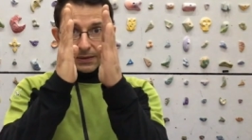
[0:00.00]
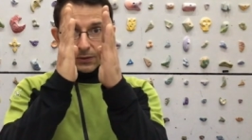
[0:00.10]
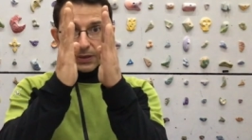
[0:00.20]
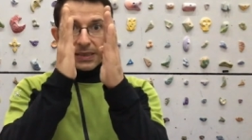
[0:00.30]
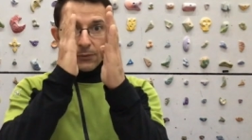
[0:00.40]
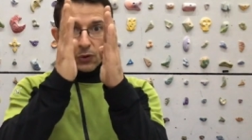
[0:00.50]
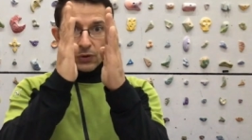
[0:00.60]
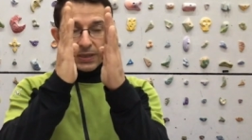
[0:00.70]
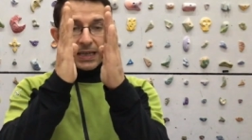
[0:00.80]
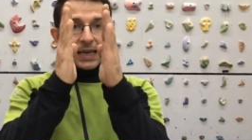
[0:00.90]
se noi siamo
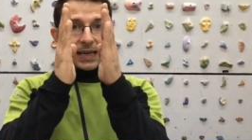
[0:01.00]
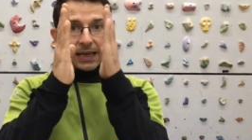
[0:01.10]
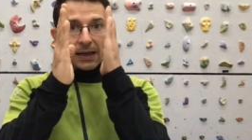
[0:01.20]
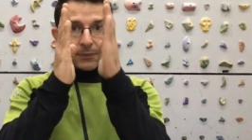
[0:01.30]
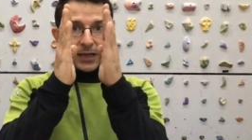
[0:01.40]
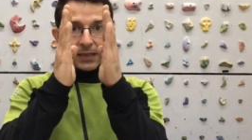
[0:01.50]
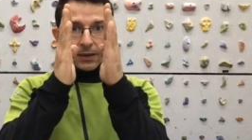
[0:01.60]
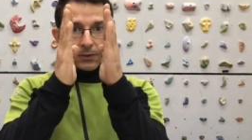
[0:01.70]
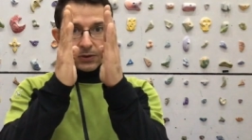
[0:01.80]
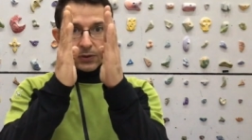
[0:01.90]
così e la
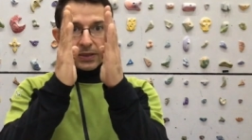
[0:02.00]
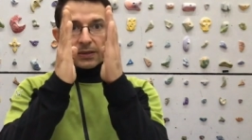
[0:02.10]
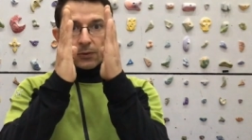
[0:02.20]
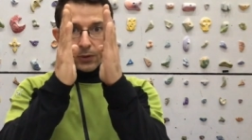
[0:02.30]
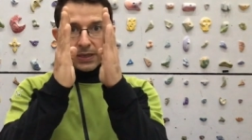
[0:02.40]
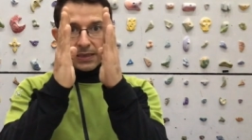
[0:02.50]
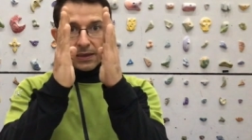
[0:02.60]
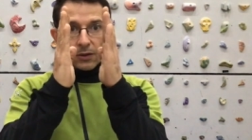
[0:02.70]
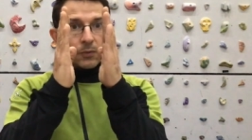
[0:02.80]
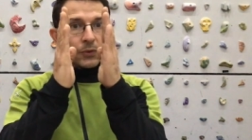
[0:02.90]
parete in questo caso è
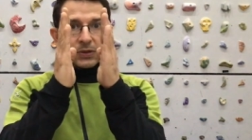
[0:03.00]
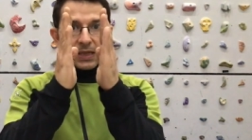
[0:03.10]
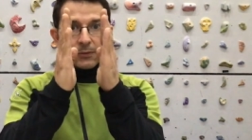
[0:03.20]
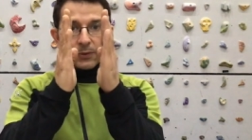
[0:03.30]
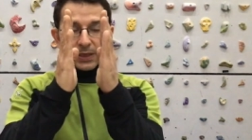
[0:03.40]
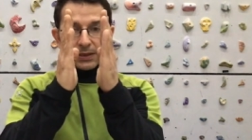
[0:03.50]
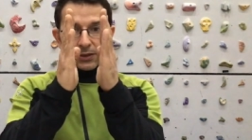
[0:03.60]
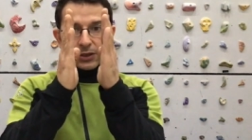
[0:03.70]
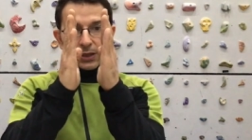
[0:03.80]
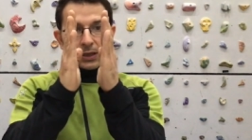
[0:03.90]
questa, non possiamo
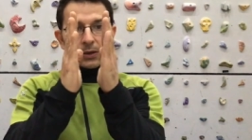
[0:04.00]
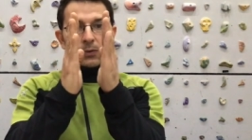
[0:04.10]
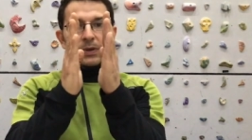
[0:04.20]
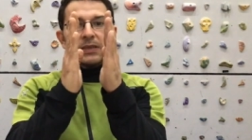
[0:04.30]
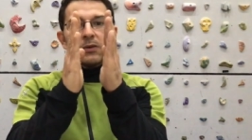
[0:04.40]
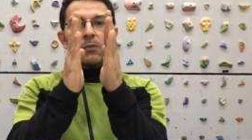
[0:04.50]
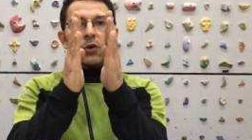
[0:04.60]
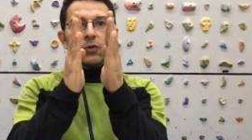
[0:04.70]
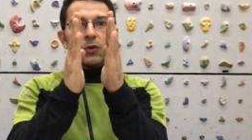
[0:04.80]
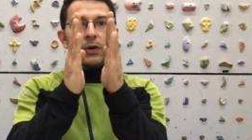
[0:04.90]
metterci in questo
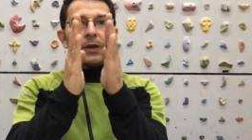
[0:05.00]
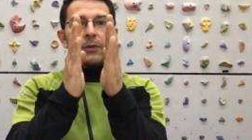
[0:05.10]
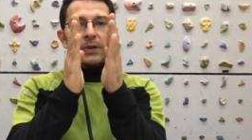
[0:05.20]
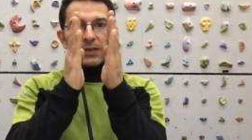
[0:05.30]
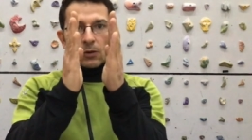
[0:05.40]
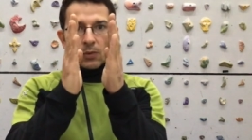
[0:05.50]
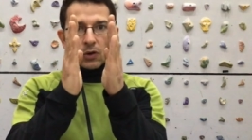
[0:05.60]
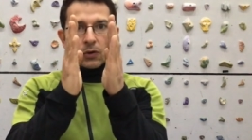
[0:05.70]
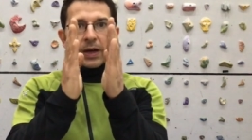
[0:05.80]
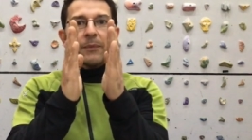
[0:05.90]
modo. Questo
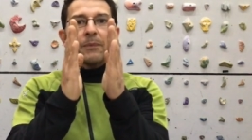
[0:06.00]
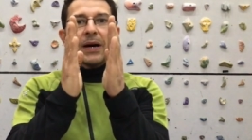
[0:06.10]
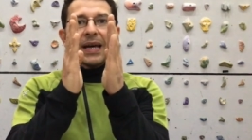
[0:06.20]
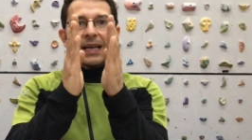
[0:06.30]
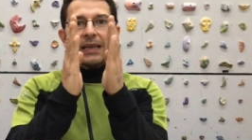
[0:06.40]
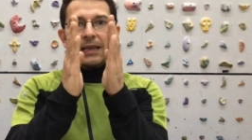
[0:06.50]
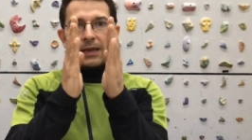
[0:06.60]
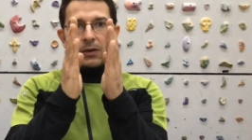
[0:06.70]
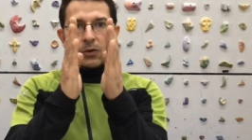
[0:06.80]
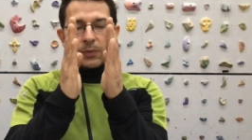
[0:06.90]
modo è
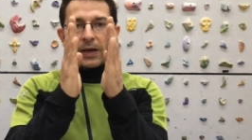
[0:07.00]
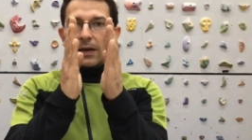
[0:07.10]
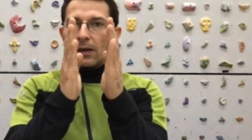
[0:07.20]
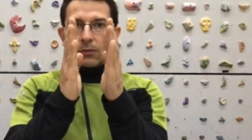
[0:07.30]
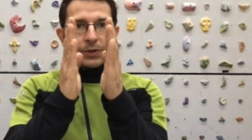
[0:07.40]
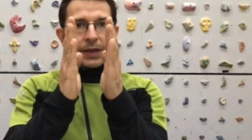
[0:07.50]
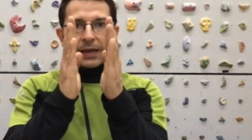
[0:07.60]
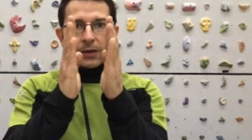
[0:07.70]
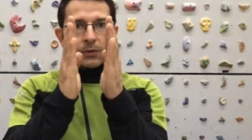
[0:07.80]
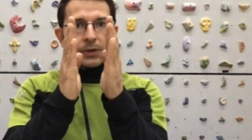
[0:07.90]
parallelo. Parallelo vuol dire
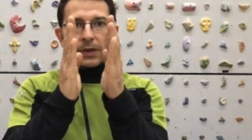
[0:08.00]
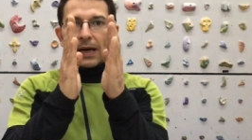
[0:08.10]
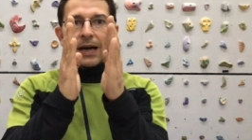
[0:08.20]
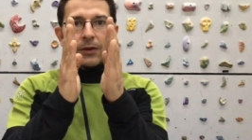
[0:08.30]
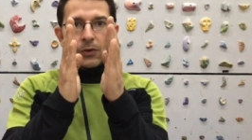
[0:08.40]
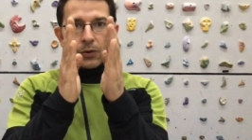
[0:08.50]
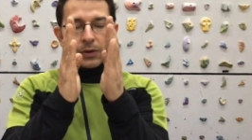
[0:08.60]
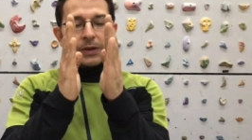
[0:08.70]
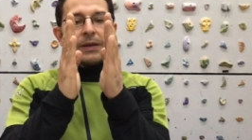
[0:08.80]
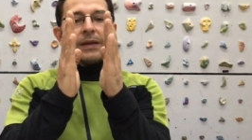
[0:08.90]
che non hanno